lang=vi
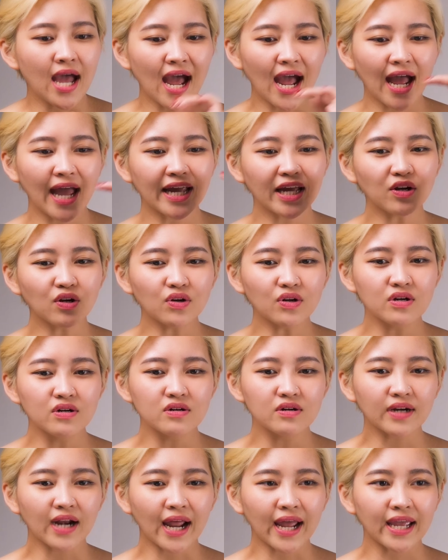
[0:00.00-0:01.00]
hai cái đốt
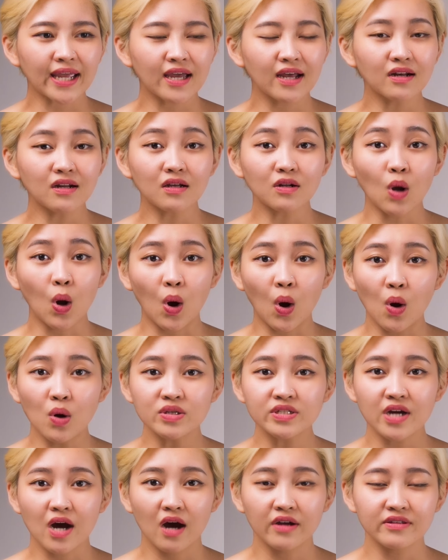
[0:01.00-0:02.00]
hương này nó hỗ
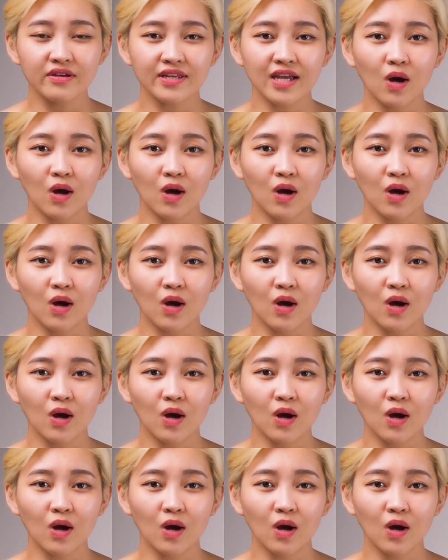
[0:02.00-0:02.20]
trợ cho